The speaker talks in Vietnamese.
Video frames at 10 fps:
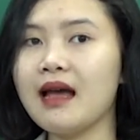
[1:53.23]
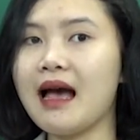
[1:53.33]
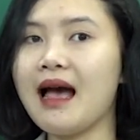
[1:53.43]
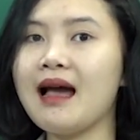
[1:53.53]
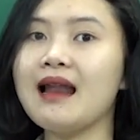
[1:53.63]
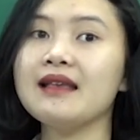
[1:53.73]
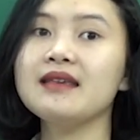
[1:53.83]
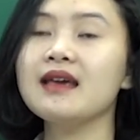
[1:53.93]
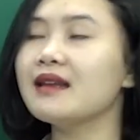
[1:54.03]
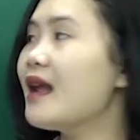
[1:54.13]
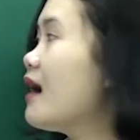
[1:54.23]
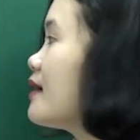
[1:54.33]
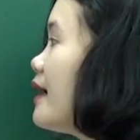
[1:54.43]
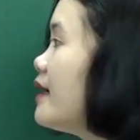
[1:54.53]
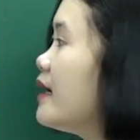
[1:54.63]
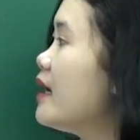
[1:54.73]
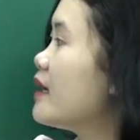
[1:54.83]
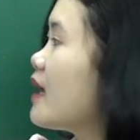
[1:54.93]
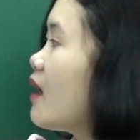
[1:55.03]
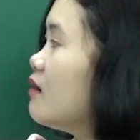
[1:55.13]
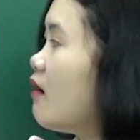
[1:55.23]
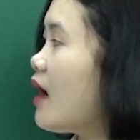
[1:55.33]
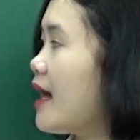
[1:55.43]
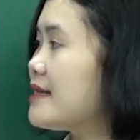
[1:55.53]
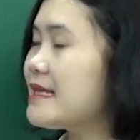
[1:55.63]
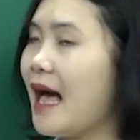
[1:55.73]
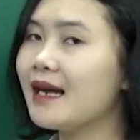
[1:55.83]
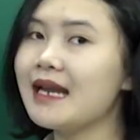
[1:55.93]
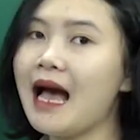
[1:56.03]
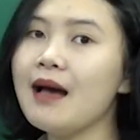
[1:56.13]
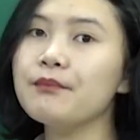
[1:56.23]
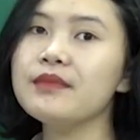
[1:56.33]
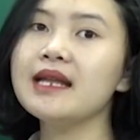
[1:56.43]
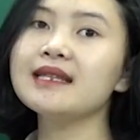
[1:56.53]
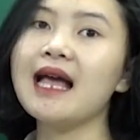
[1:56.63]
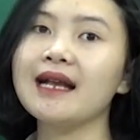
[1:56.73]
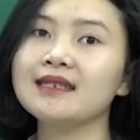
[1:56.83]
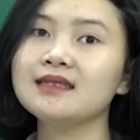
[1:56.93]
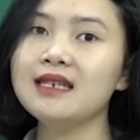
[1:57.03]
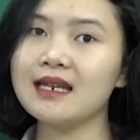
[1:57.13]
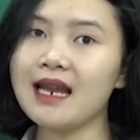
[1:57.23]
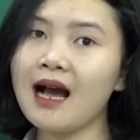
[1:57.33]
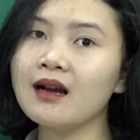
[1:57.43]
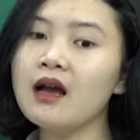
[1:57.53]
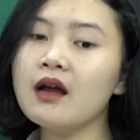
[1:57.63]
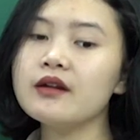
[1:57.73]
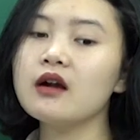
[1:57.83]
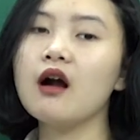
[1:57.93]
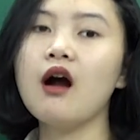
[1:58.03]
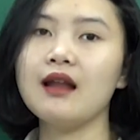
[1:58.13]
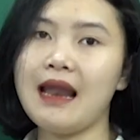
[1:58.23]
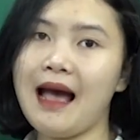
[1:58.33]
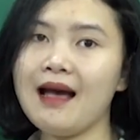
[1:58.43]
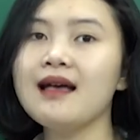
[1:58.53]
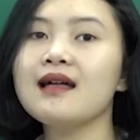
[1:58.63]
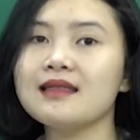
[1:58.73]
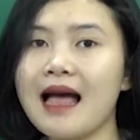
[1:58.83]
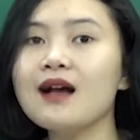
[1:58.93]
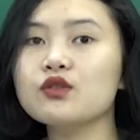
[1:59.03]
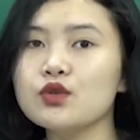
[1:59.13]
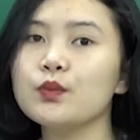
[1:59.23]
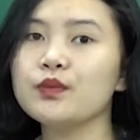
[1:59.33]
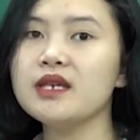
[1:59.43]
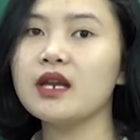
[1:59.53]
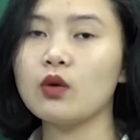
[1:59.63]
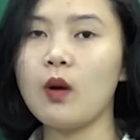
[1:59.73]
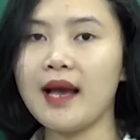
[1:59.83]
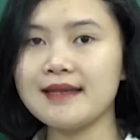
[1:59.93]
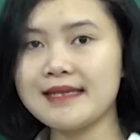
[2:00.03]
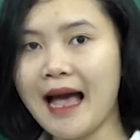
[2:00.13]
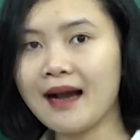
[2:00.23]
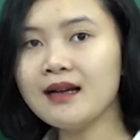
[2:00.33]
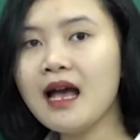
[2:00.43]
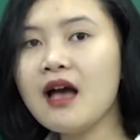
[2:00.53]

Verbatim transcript: À, là nhiệt năng đấy. Năng lượng ánh sáng đã biến thành nhiệt năng, được gọi là tác dụng nhiệt của ánh sáng.